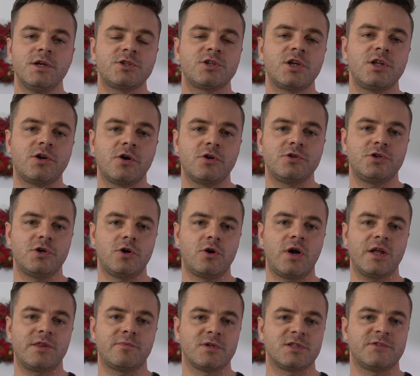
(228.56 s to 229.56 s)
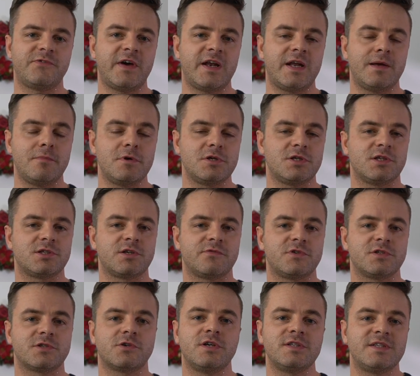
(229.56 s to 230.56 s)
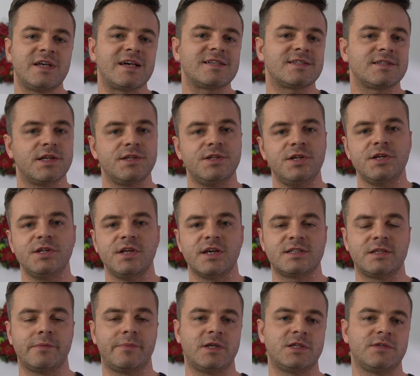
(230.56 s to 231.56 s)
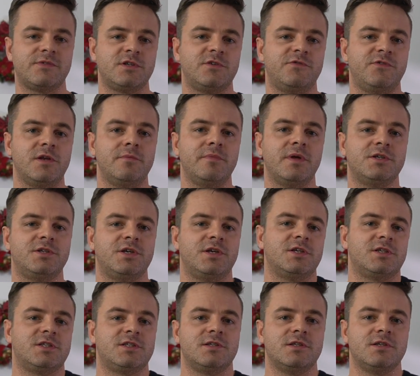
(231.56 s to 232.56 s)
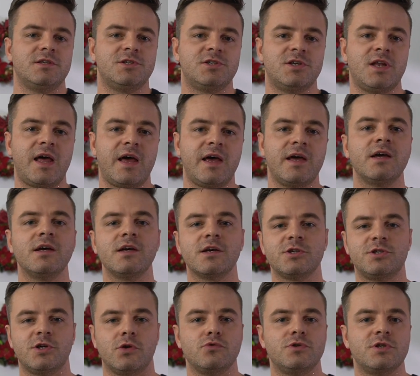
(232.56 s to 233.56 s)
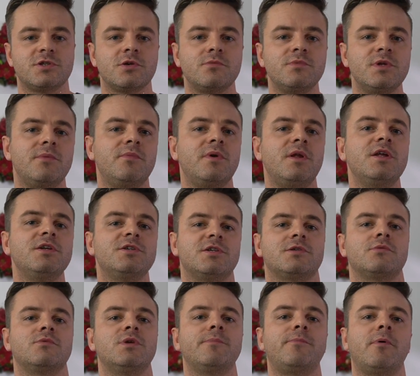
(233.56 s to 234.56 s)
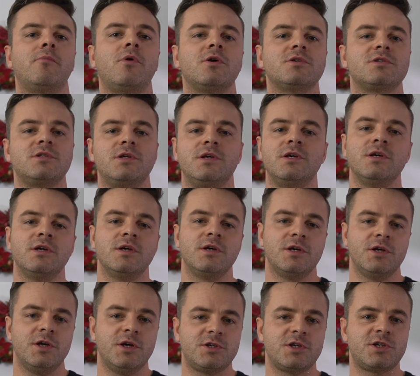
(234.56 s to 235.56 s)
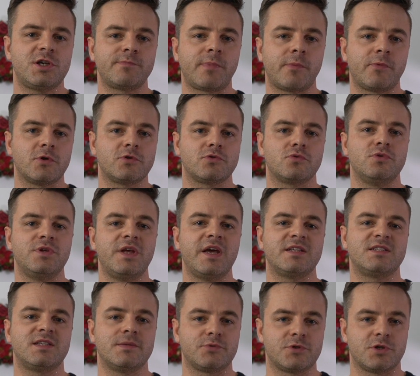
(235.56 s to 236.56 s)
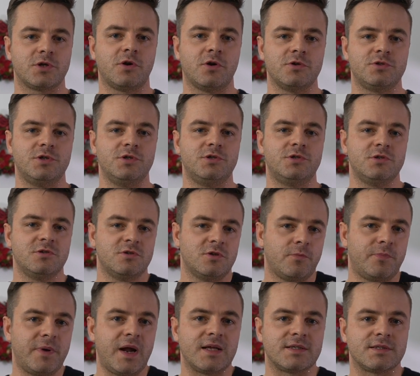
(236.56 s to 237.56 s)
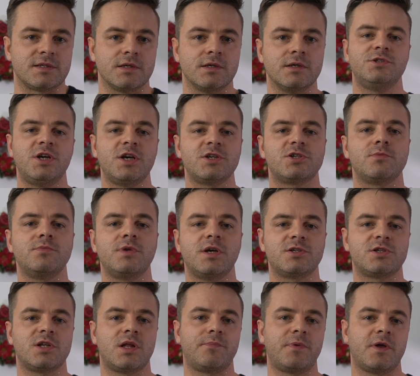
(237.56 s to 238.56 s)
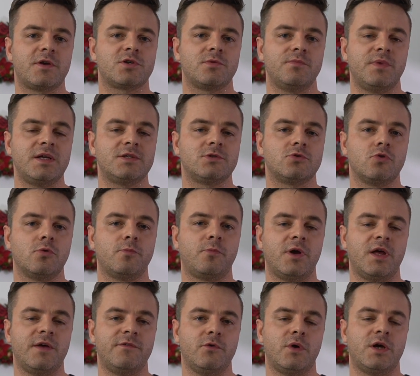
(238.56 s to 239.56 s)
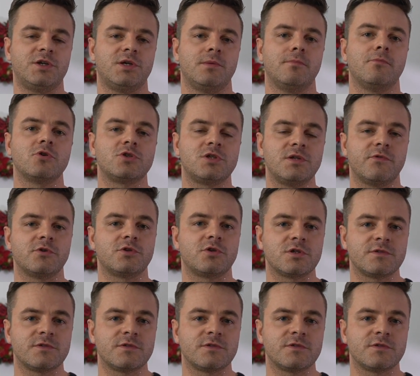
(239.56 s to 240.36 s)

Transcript: Jeżeli chodzi o atmosferę, myślę, że wszystko jest jasne. Nikt nie chce pracować w firmie, gdzie jest źle, gdzie ludzie są niemili, gdzie są niepomocni gdzie się po prostu nie chce przychodzić do pracy. Cieszy mnie, że na pierwszym miejscu pojawiła się możliwość